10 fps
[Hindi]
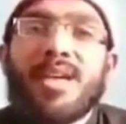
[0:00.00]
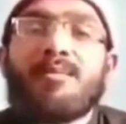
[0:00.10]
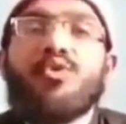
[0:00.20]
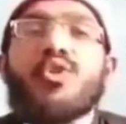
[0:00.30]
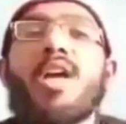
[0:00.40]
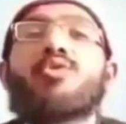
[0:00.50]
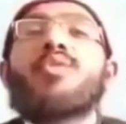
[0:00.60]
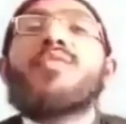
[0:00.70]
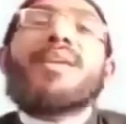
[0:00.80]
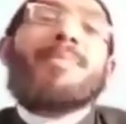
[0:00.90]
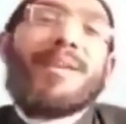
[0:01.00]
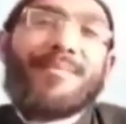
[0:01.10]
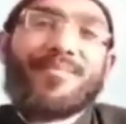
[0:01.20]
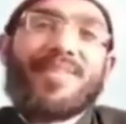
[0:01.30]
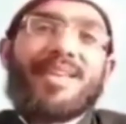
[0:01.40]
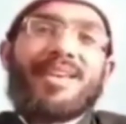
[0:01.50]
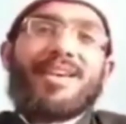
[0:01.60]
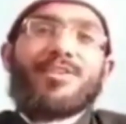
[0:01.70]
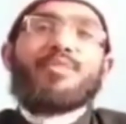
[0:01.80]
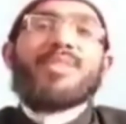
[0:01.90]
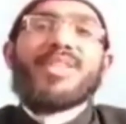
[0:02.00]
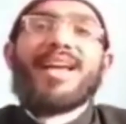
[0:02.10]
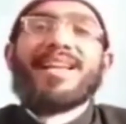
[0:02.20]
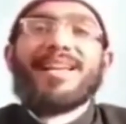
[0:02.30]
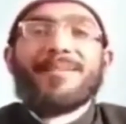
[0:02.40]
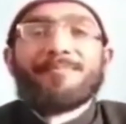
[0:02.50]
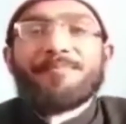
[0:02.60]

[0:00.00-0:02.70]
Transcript: क्या मुश्तादुल्फी में जो मसाइल हैं